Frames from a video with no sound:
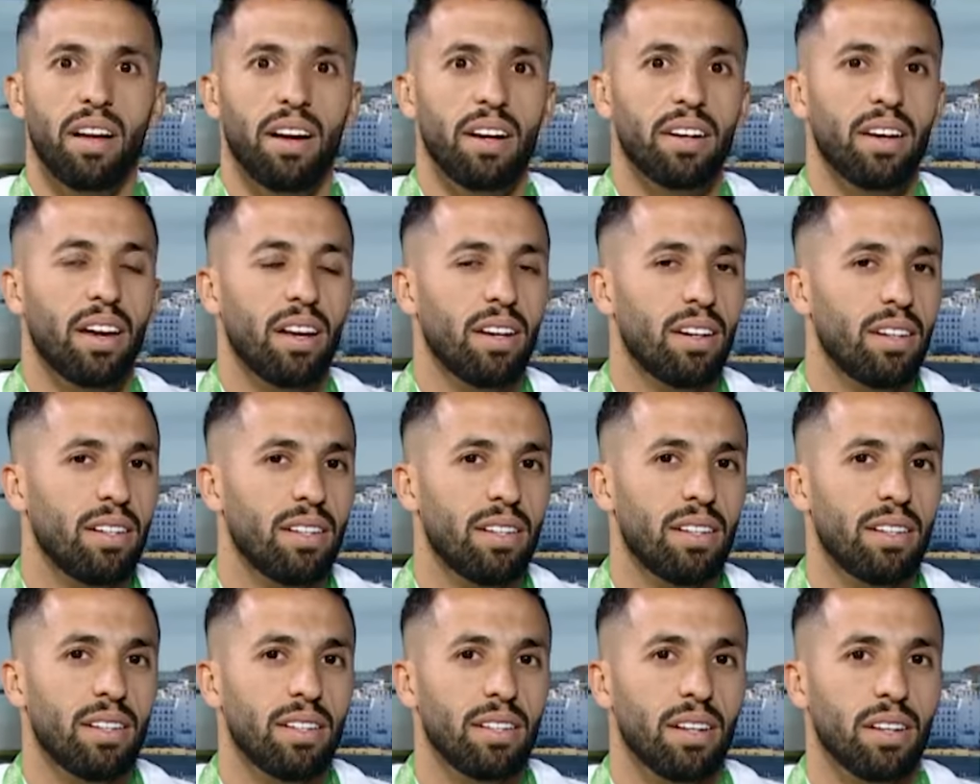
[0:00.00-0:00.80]
كاين
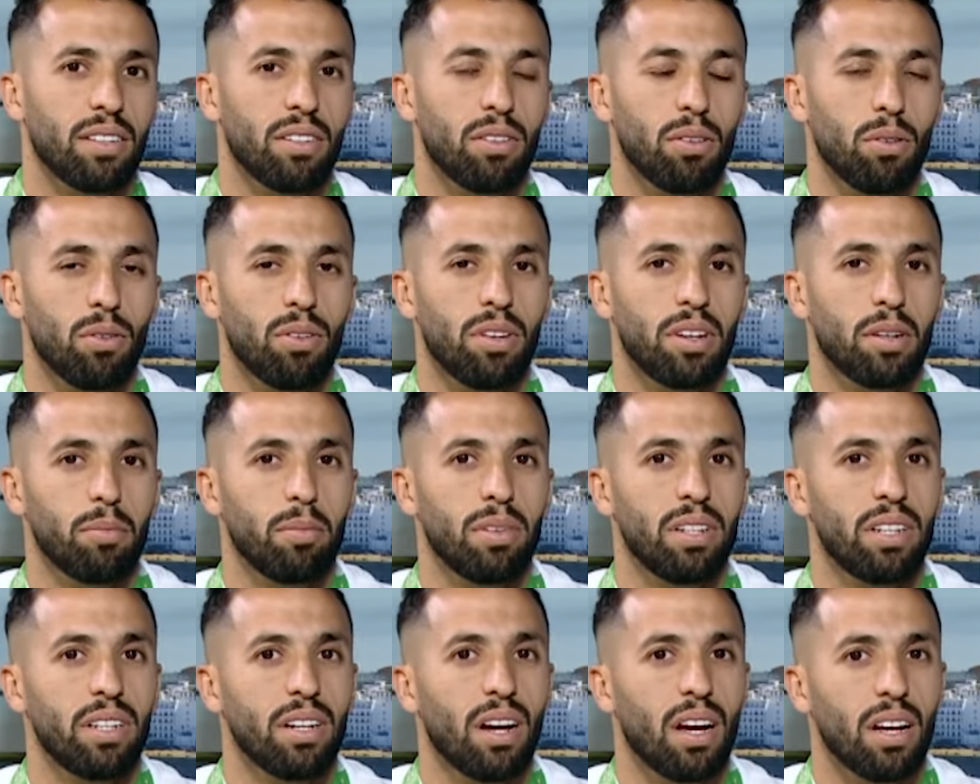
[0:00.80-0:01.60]
اللي نقدر نقول لك
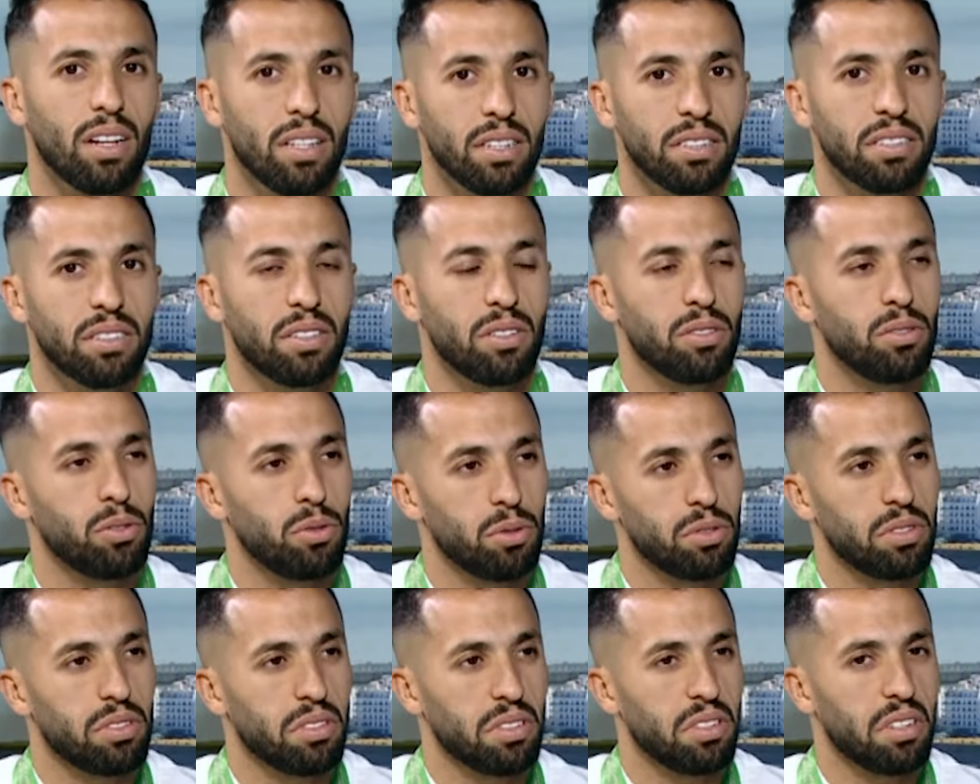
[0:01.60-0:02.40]
باللي اليكس
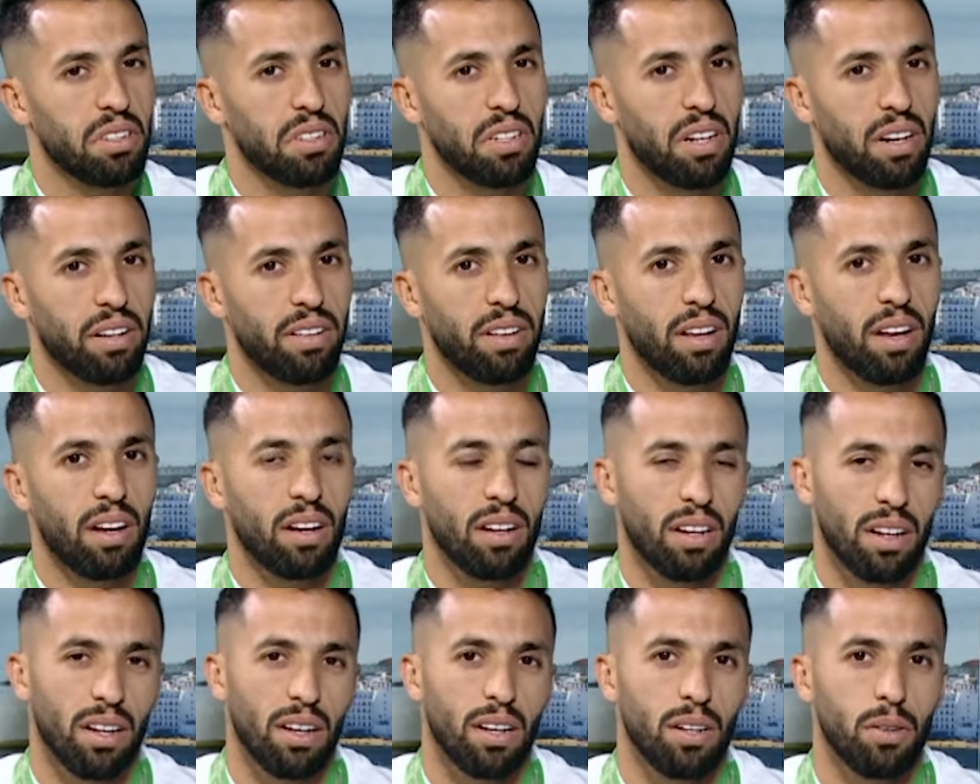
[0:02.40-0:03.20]
كندوز الكارديان
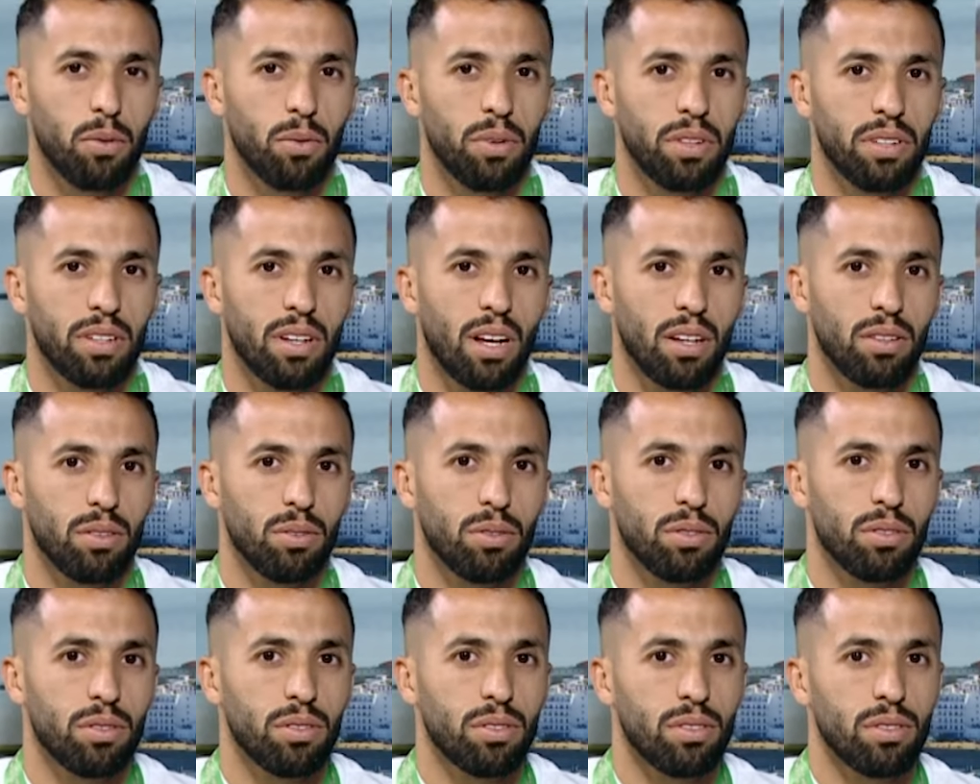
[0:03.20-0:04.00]
وين
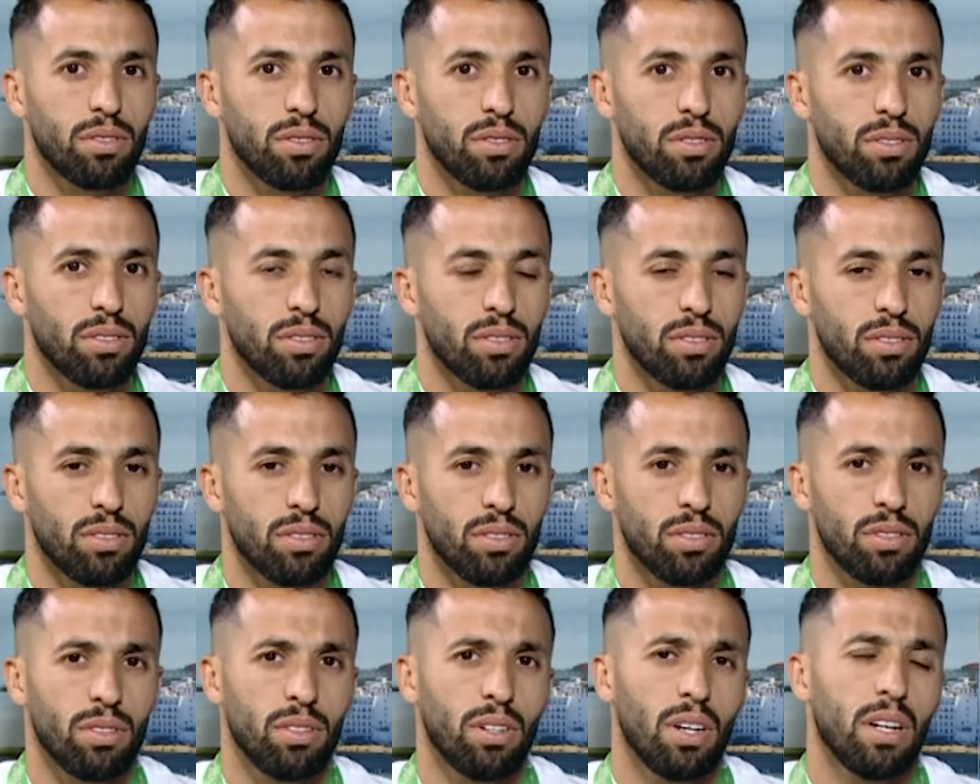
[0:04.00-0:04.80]

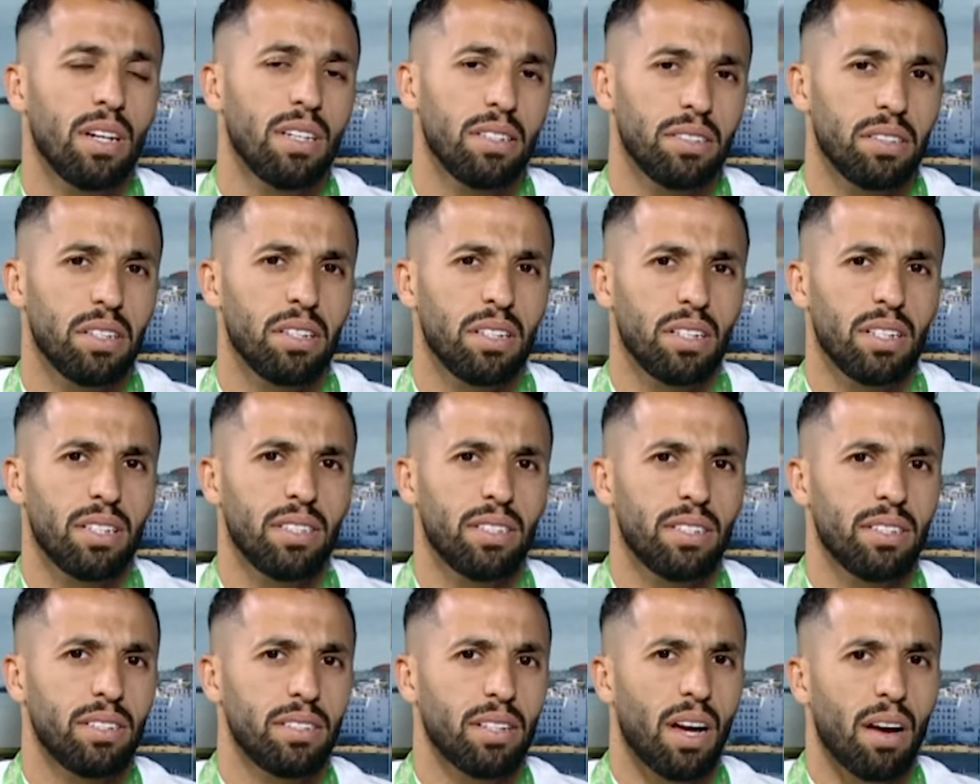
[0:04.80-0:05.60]
عنده
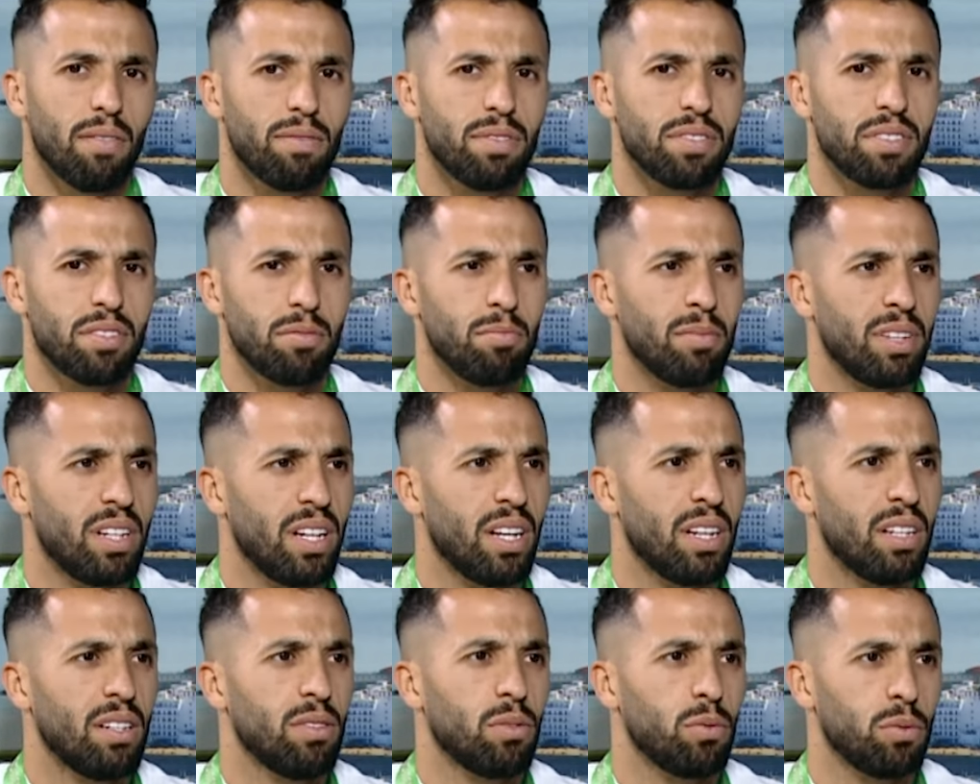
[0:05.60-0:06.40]
يحفز
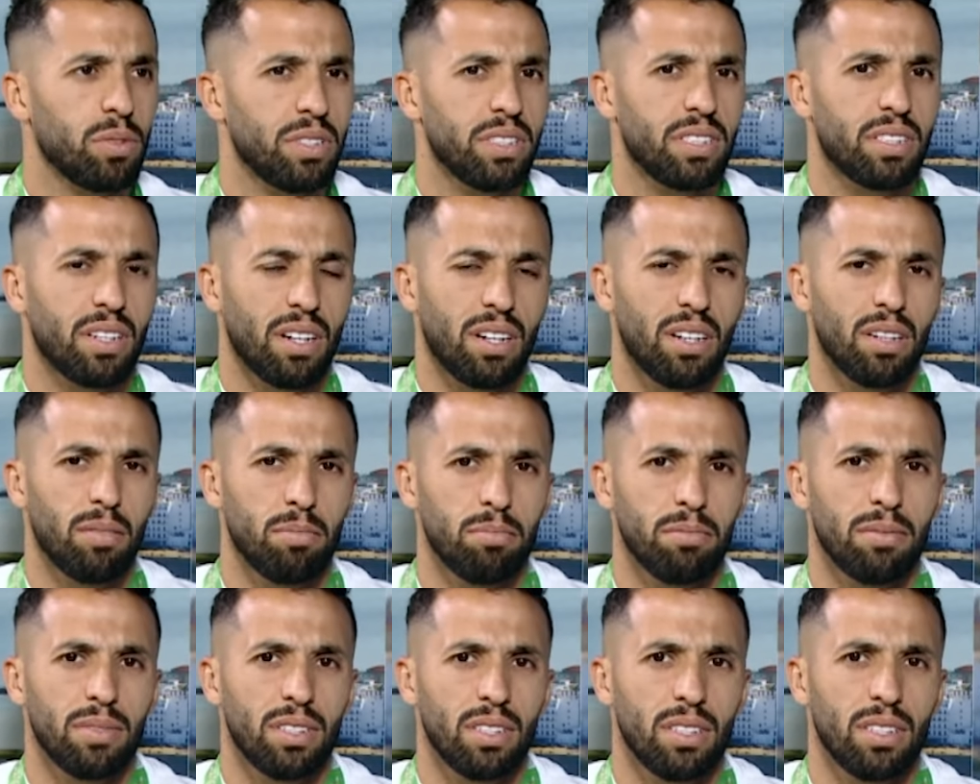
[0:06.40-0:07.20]
مليح وين
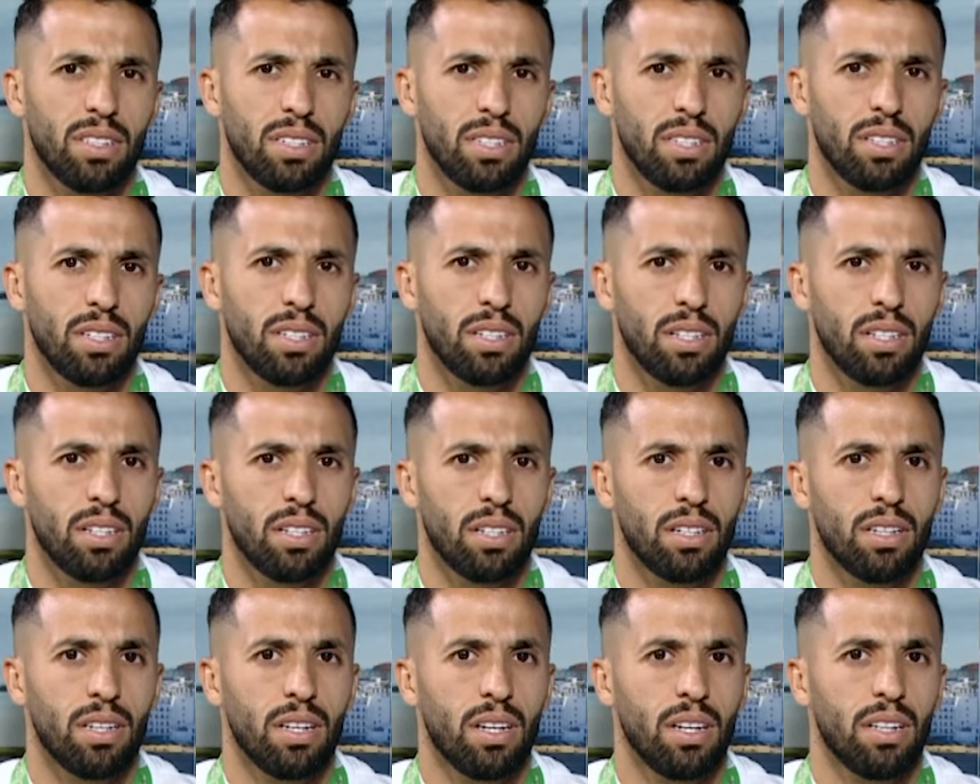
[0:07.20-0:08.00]
يتكلم
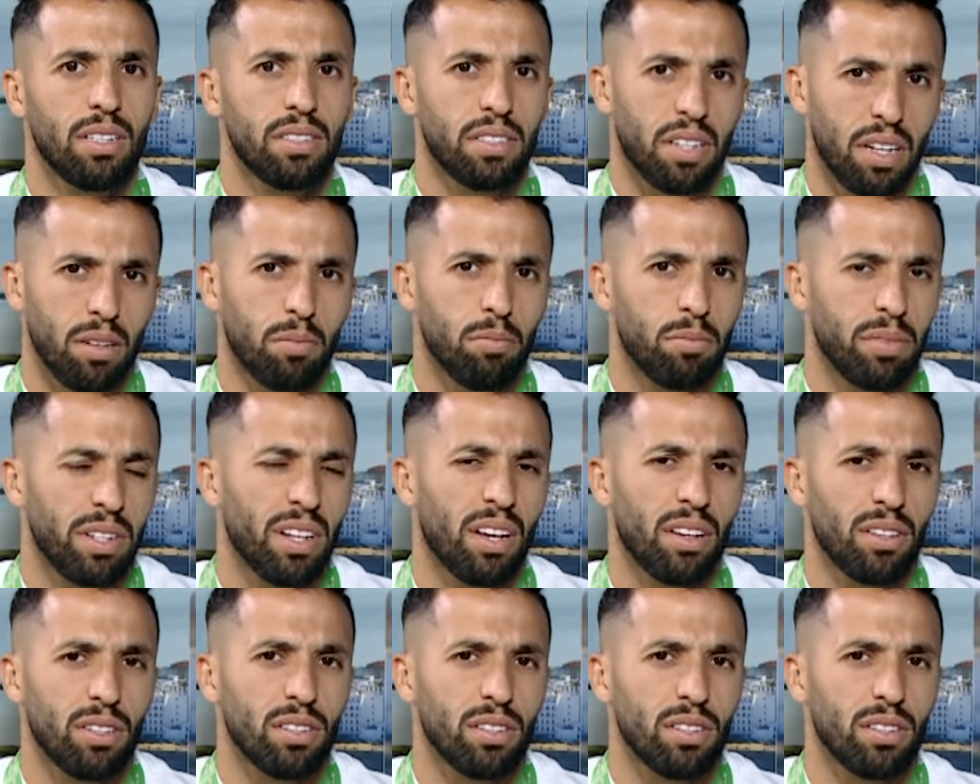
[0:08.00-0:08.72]
آه، يتكلم بيان